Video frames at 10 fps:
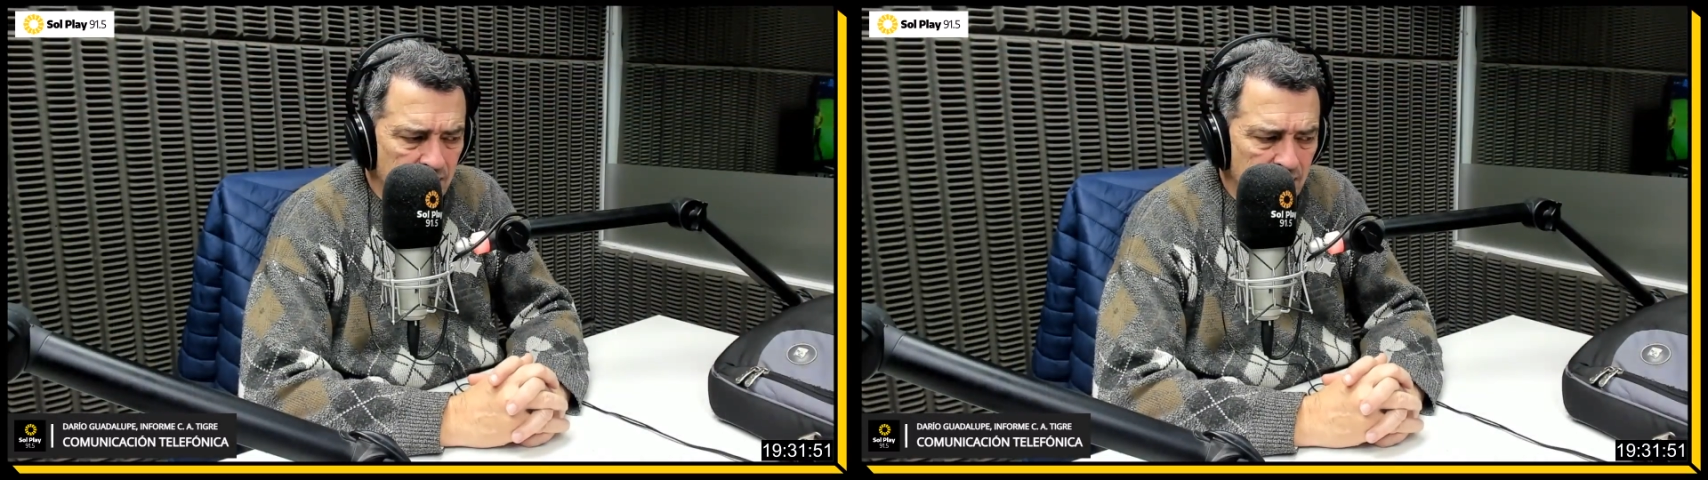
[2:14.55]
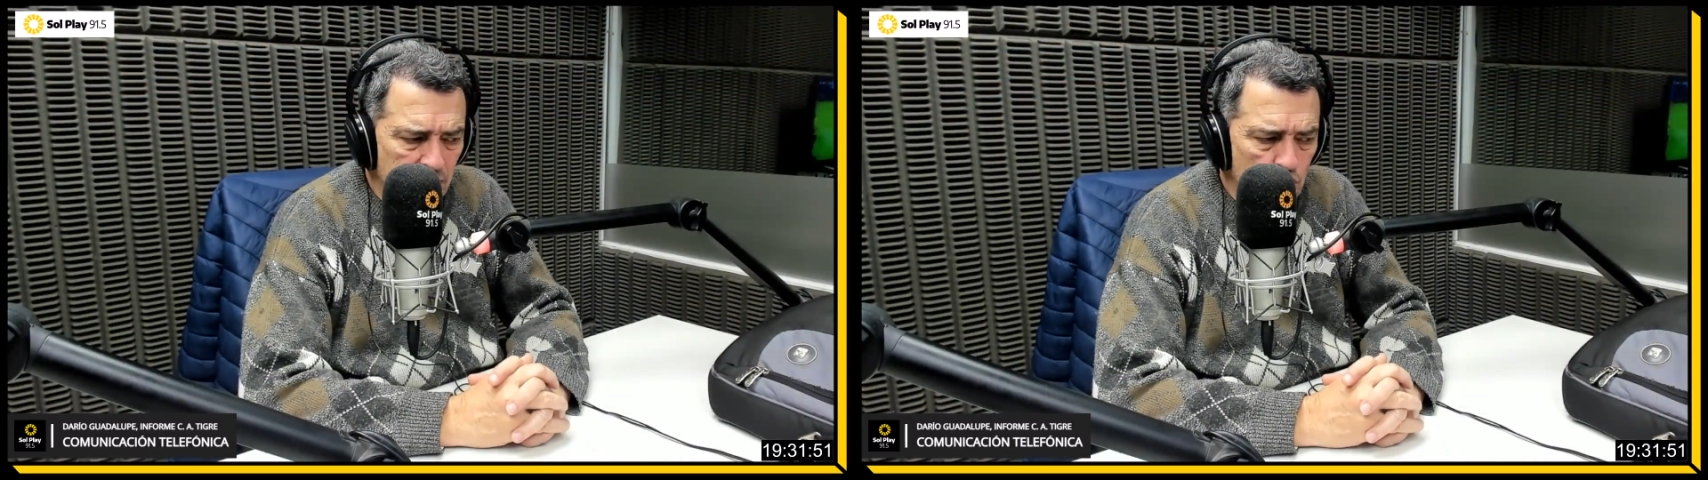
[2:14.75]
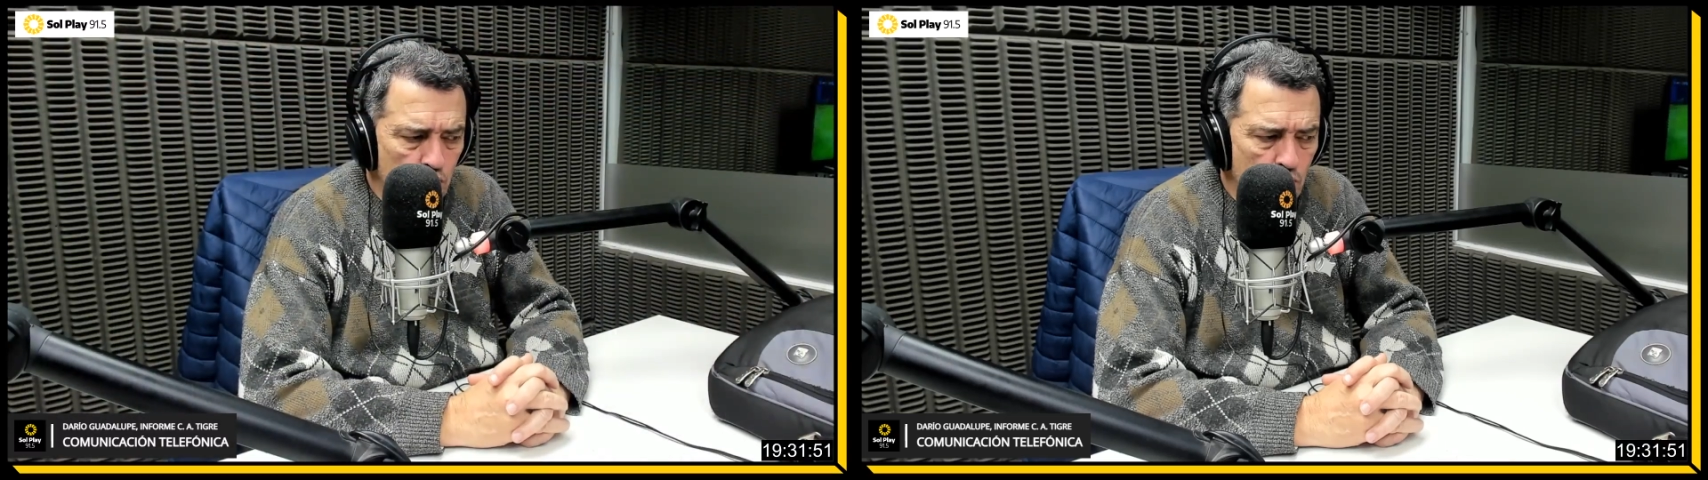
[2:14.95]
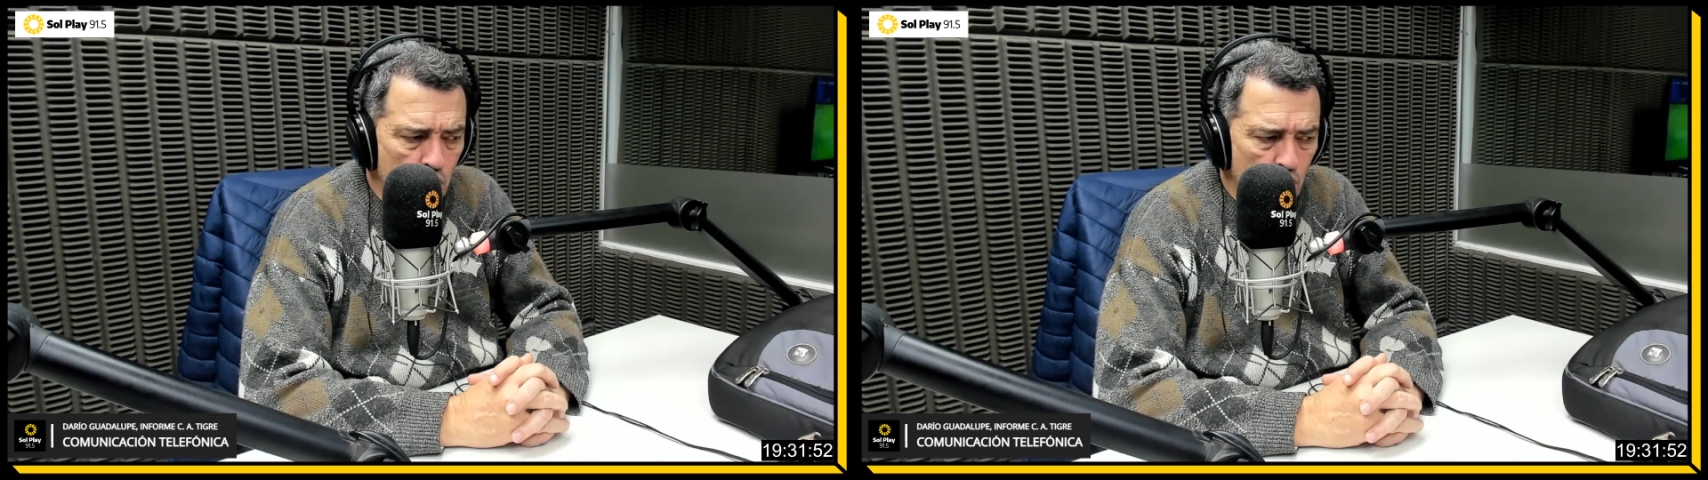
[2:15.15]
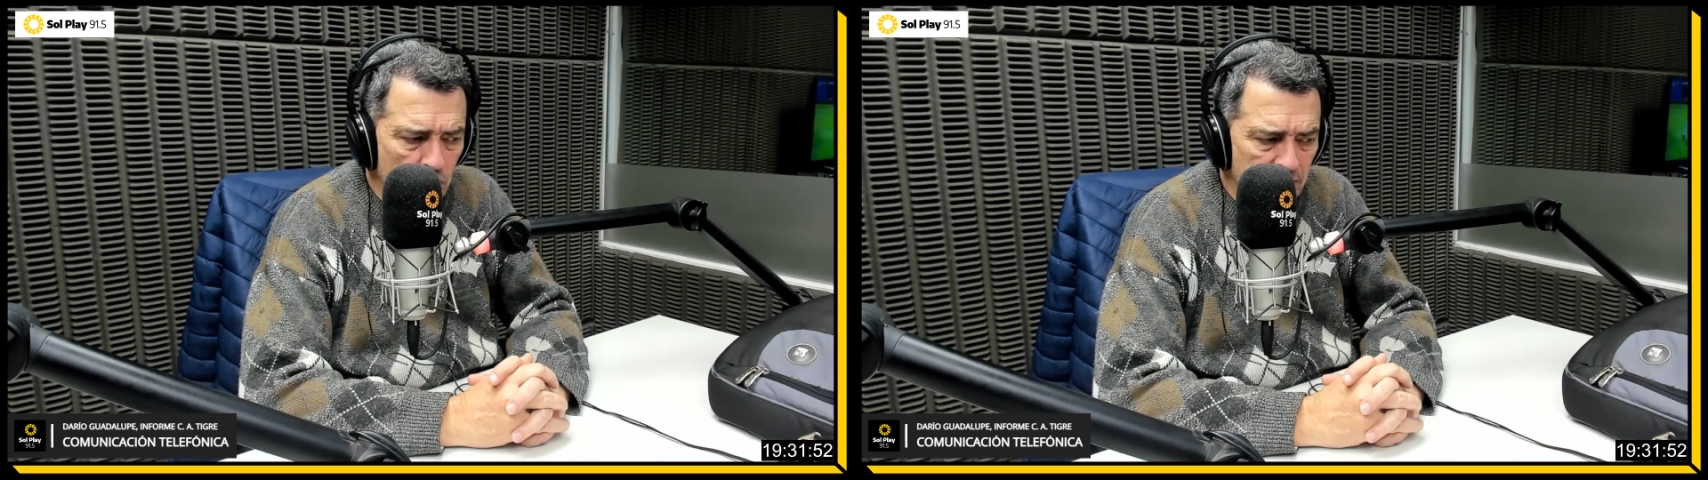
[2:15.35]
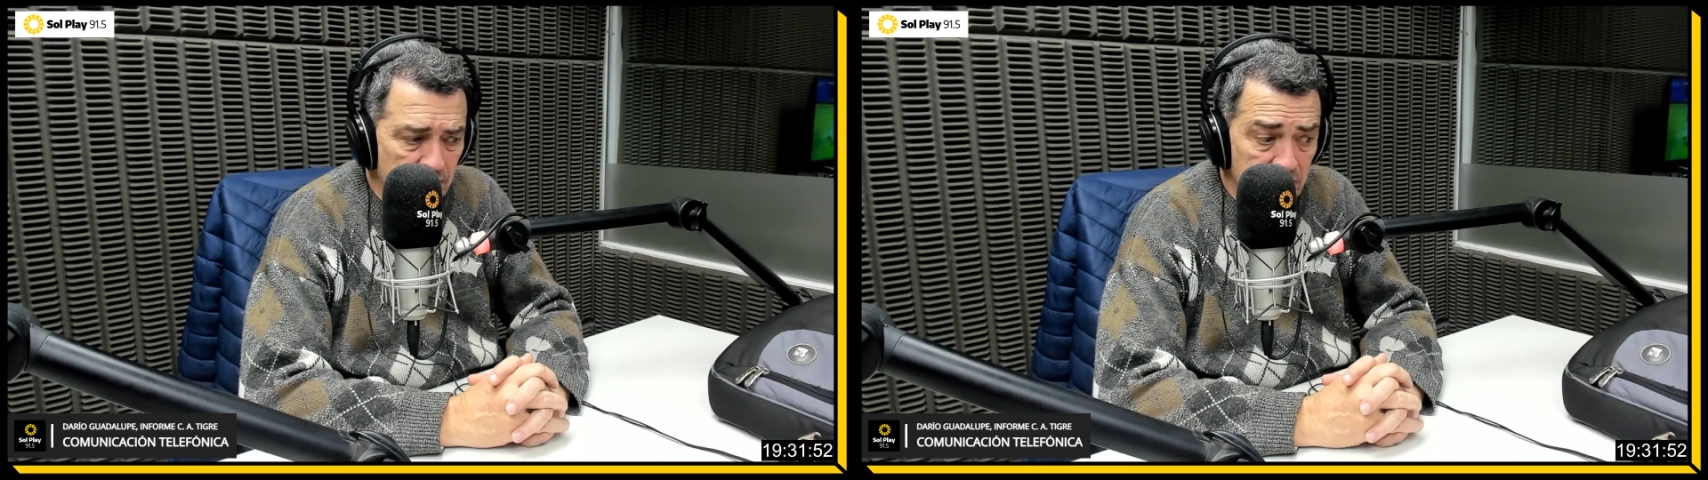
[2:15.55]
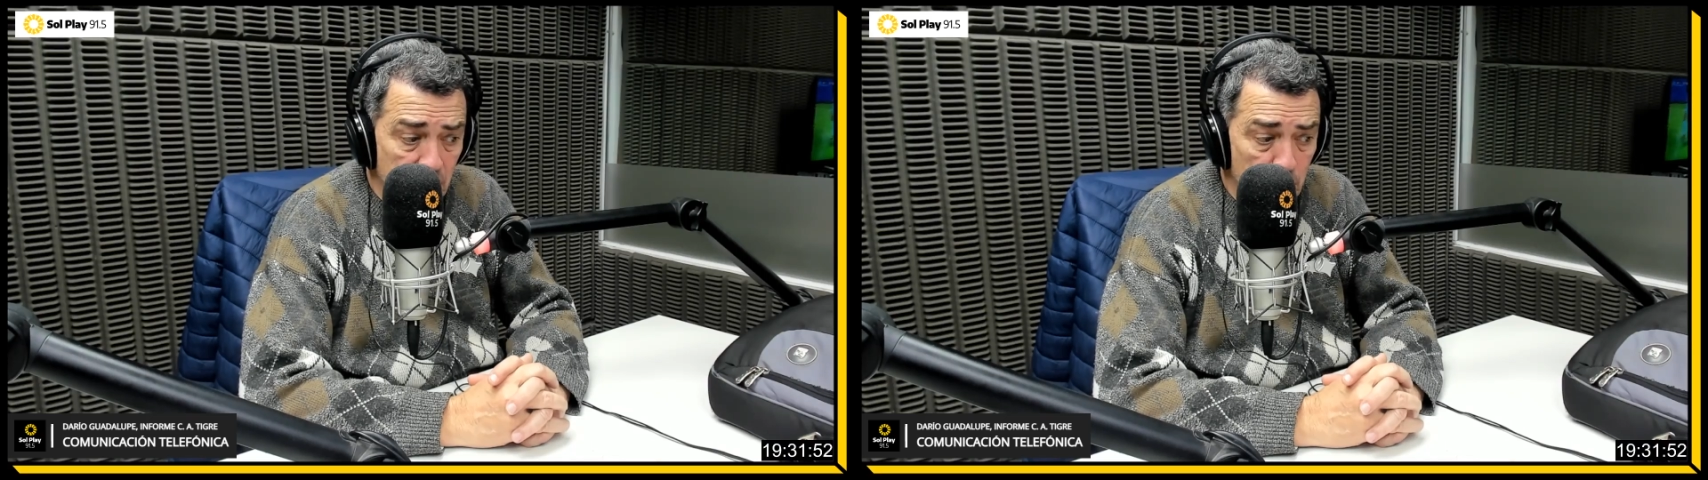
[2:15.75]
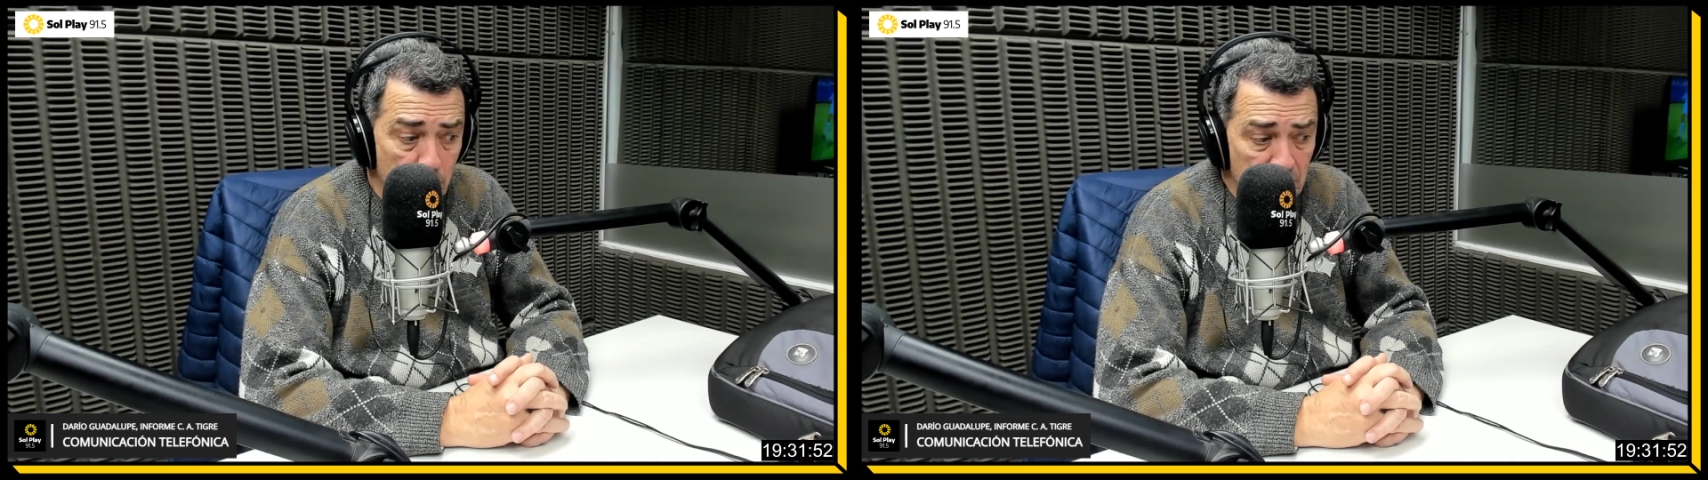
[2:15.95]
sumó en este libro de pases